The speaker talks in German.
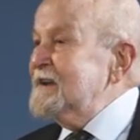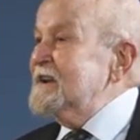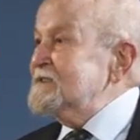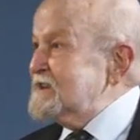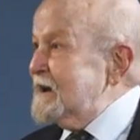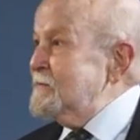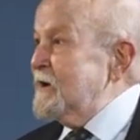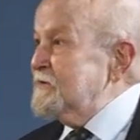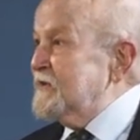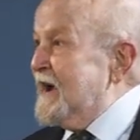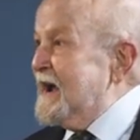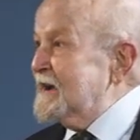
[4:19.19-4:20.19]
der selber
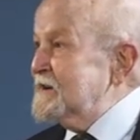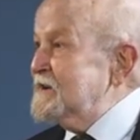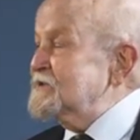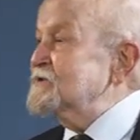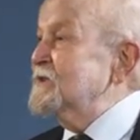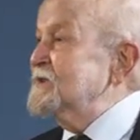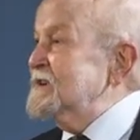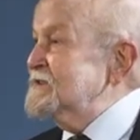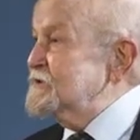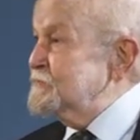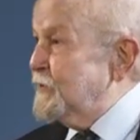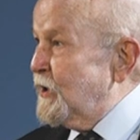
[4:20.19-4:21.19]
gefahren ist und die
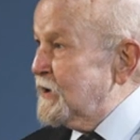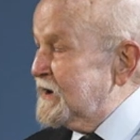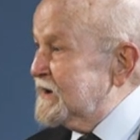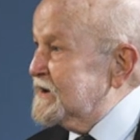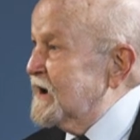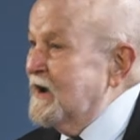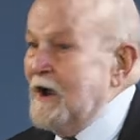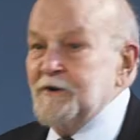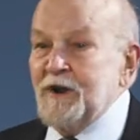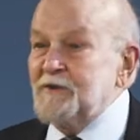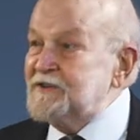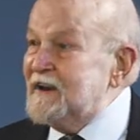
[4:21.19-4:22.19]
sportliche
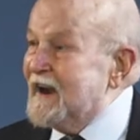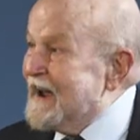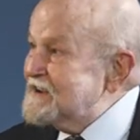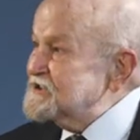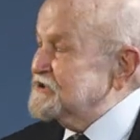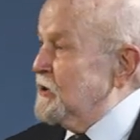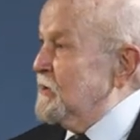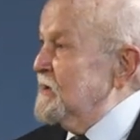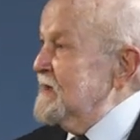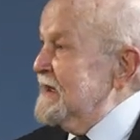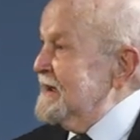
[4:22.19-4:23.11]
und auch die Leistung